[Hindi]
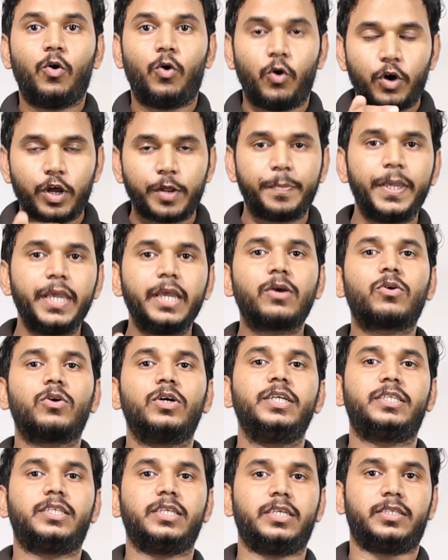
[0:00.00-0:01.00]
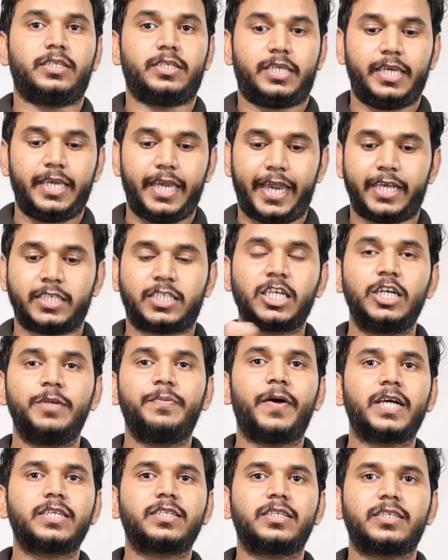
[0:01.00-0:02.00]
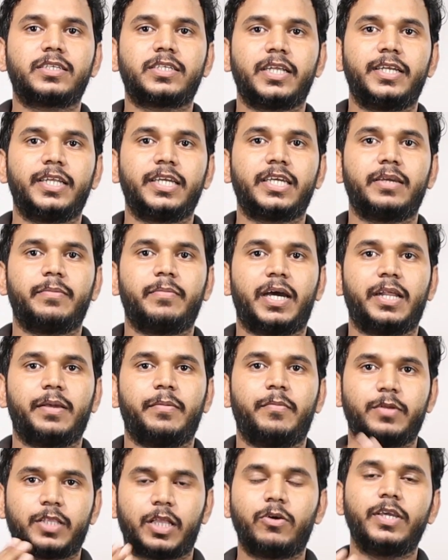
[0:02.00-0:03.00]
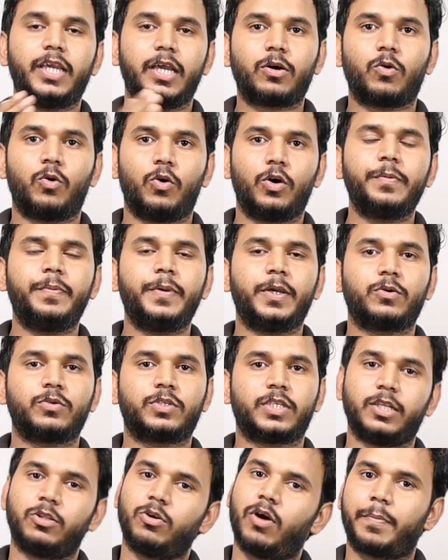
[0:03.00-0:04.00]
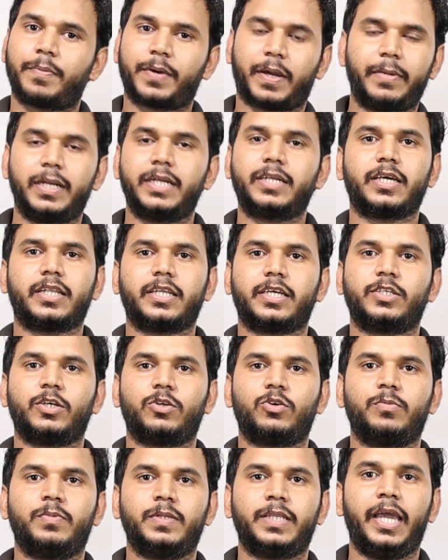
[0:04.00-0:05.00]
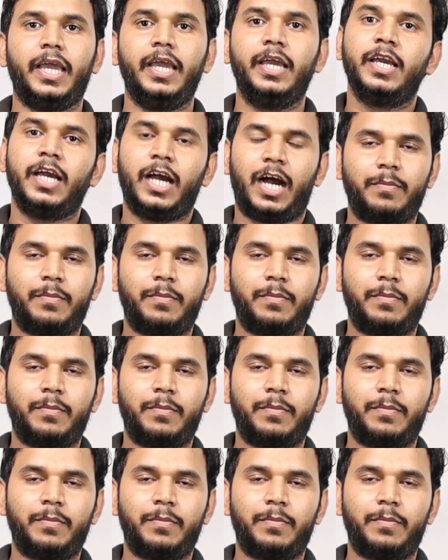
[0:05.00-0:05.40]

और भी कोई चीज़ कि एसिड फास्ट स्टेनिंग के बारे में बताओ या और भी कुछ है तो आप कमेंट करके ज़रूर बताएं